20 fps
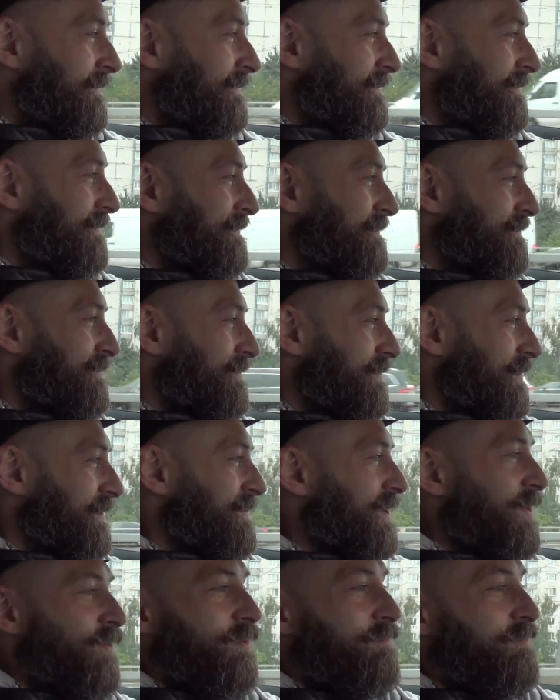э,
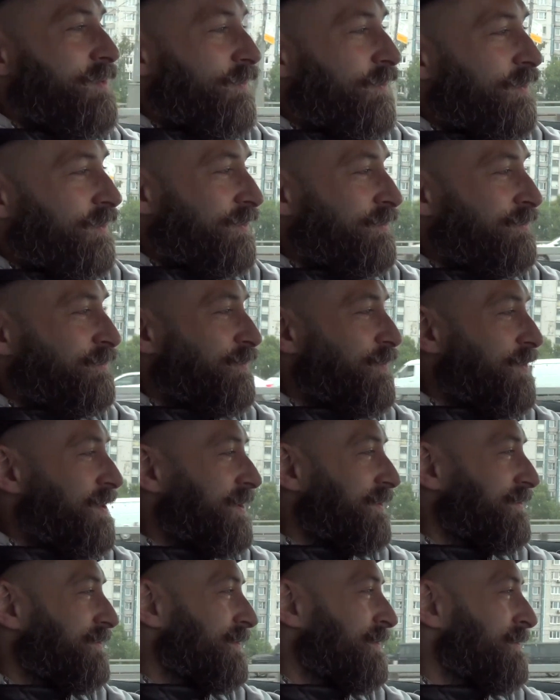одного моего
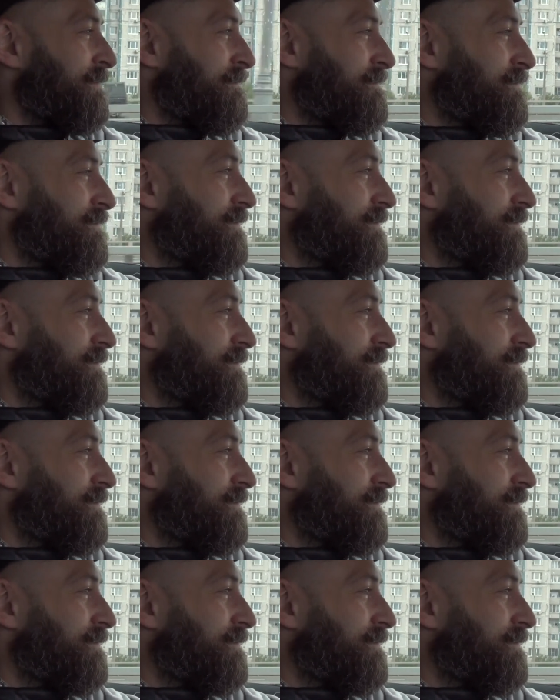конкурента,